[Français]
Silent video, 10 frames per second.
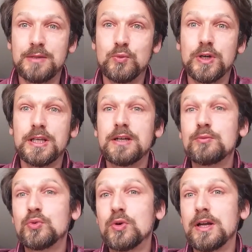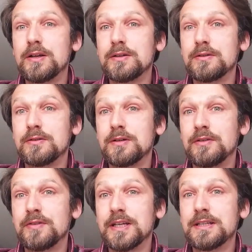moyens pour la
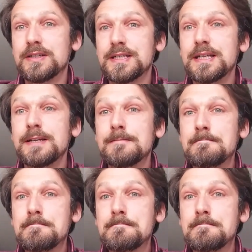faire danser.